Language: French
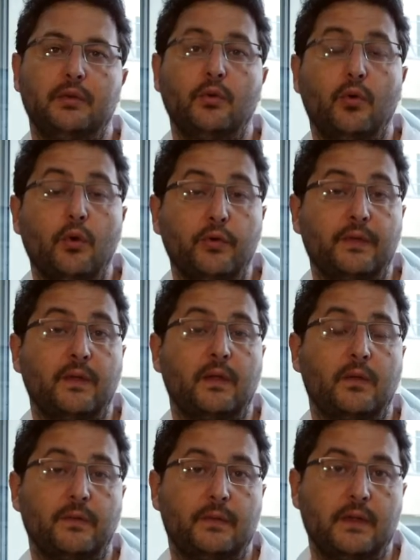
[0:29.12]
de
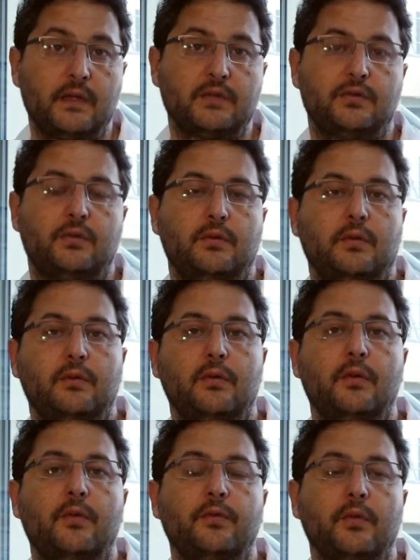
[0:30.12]
reséquençage de
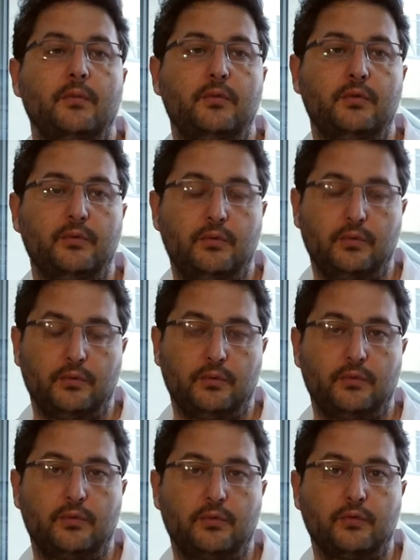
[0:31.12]
l'ensemble de,
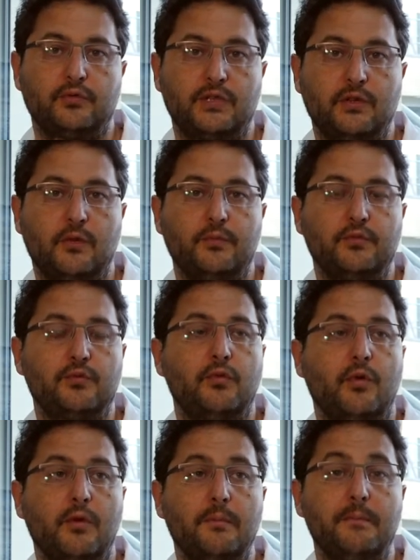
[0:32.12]
son génome
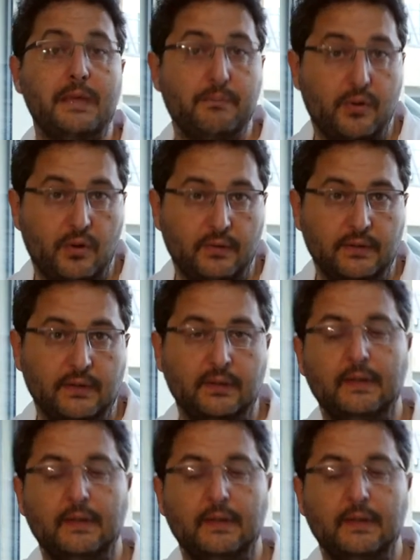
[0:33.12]
sur 1000 plantes,